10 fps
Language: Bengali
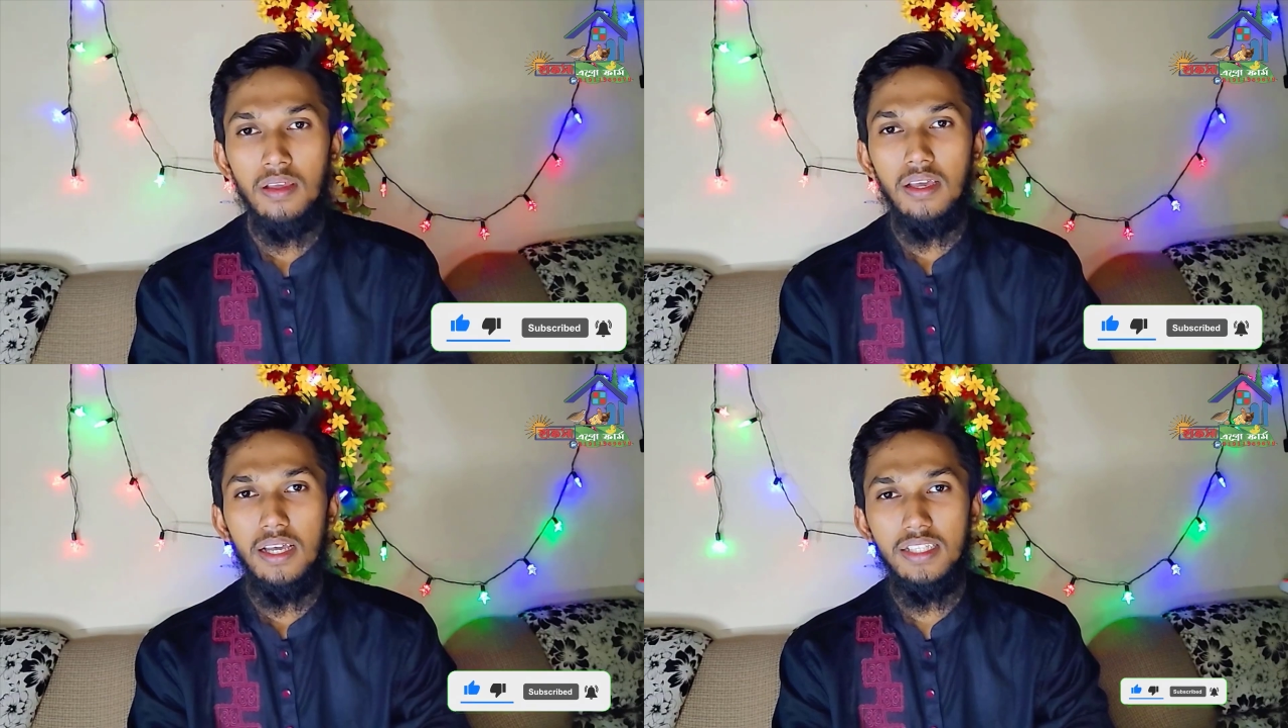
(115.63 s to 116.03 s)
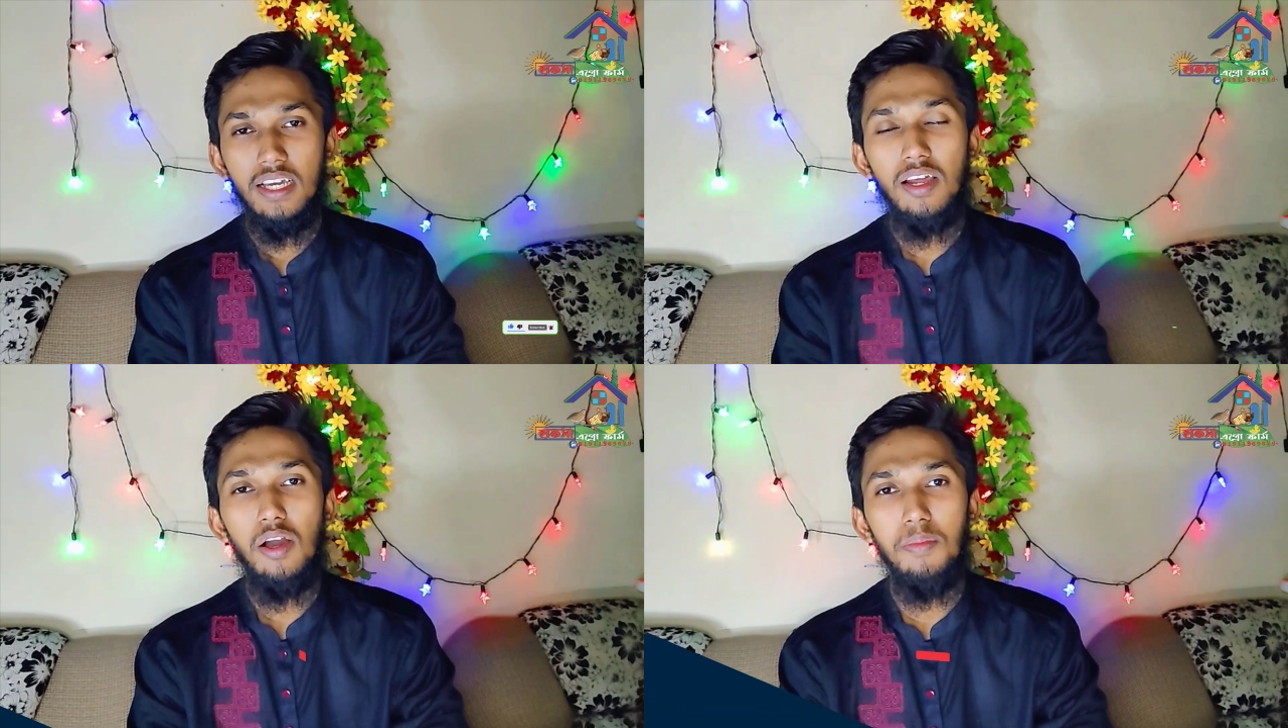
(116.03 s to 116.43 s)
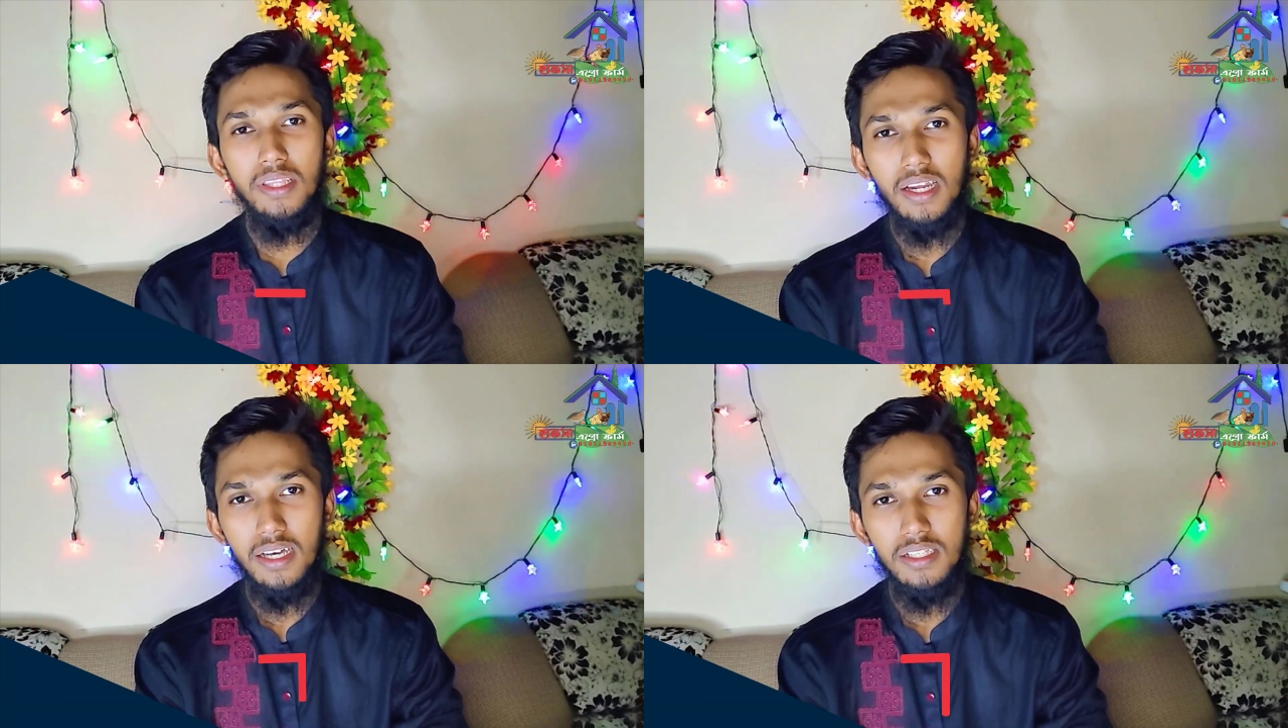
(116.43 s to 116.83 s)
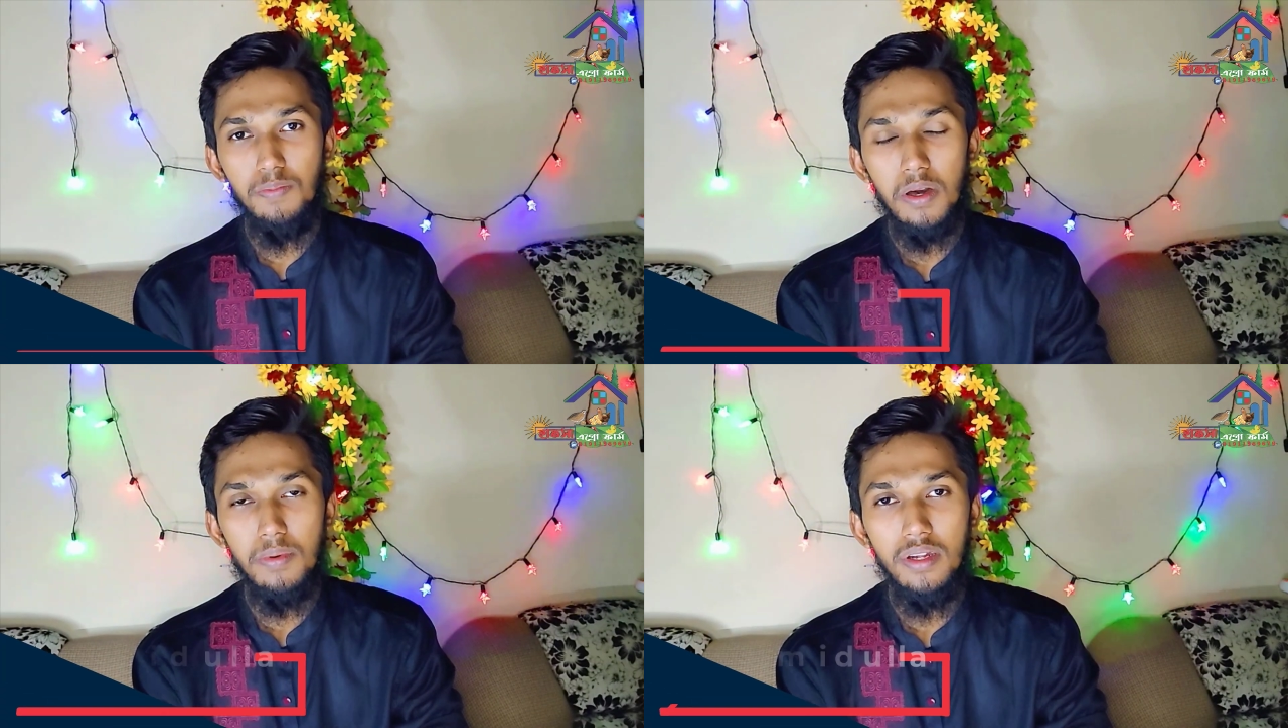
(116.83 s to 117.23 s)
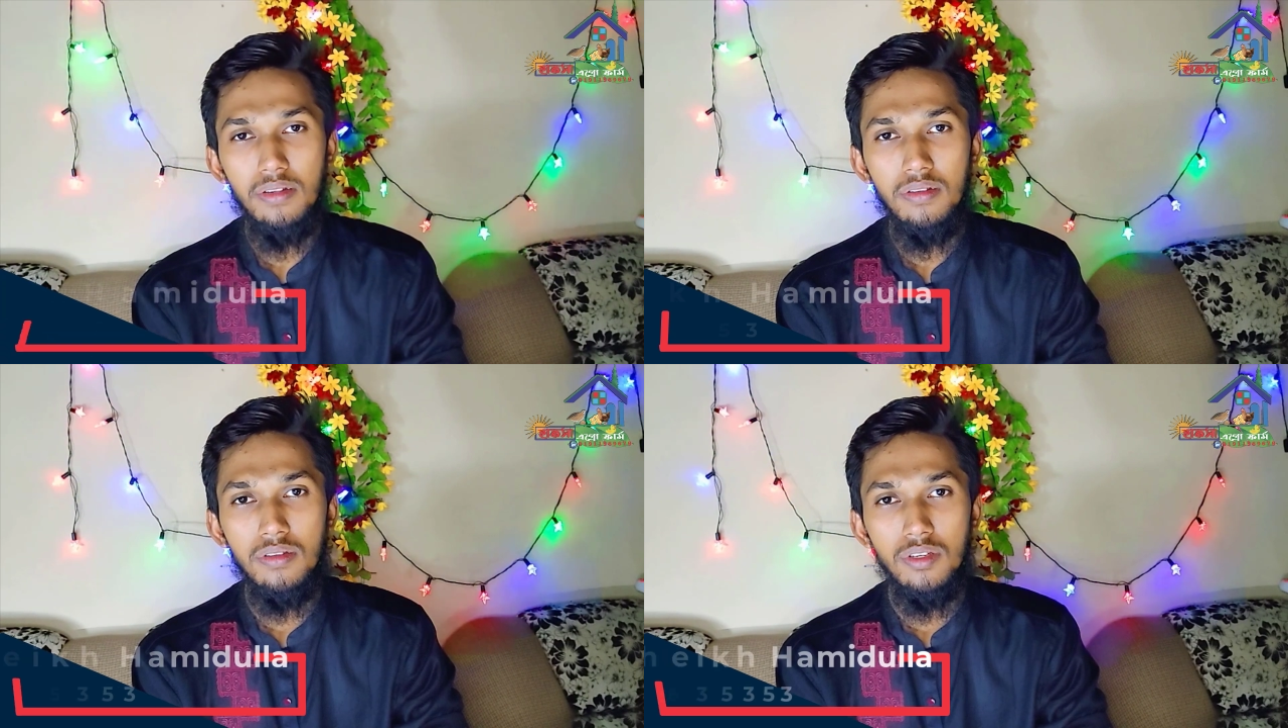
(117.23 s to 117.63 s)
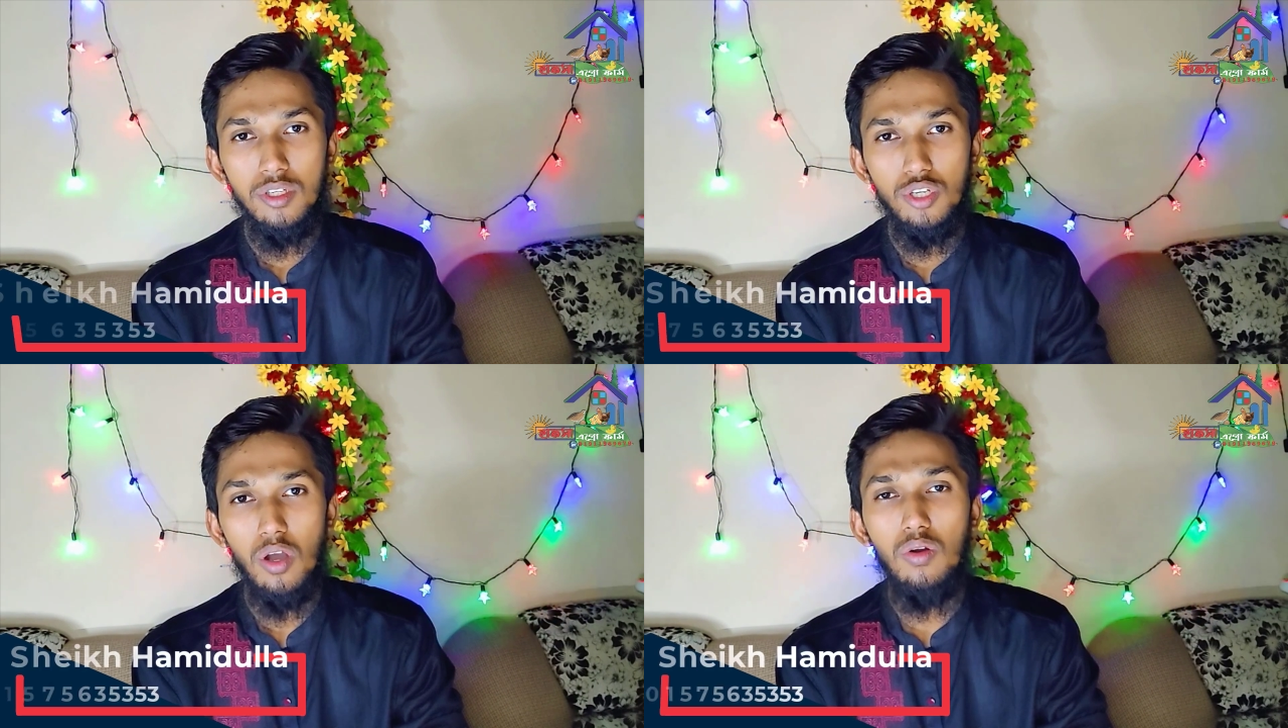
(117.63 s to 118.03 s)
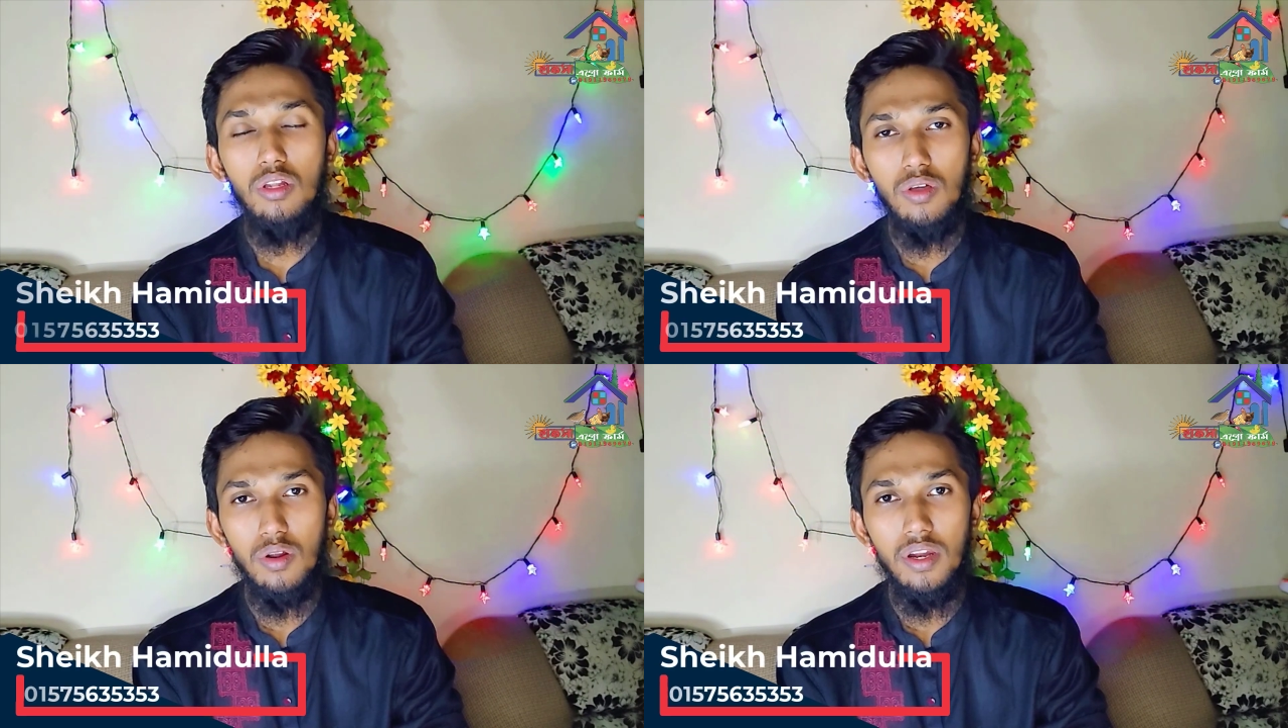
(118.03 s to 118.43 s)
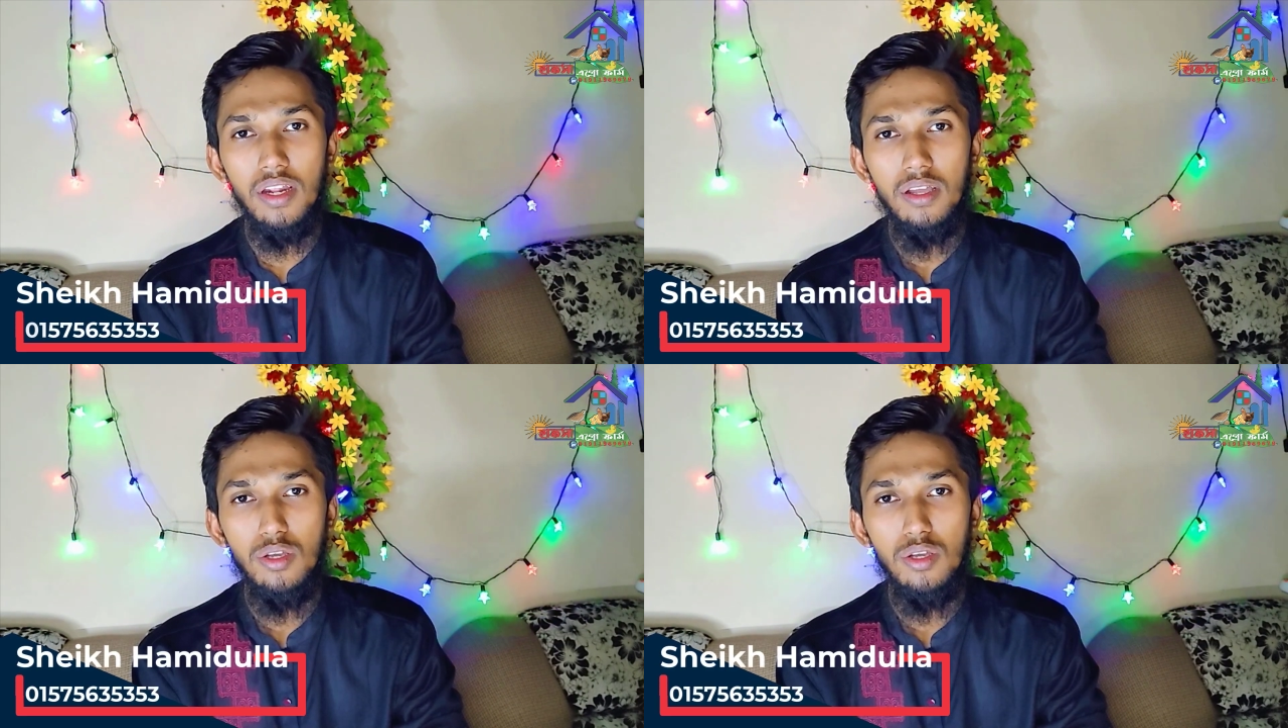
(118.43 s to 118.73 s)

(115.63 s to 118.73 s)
এছাড়াও আমাদের কাছে পাবেন সকল ধরনের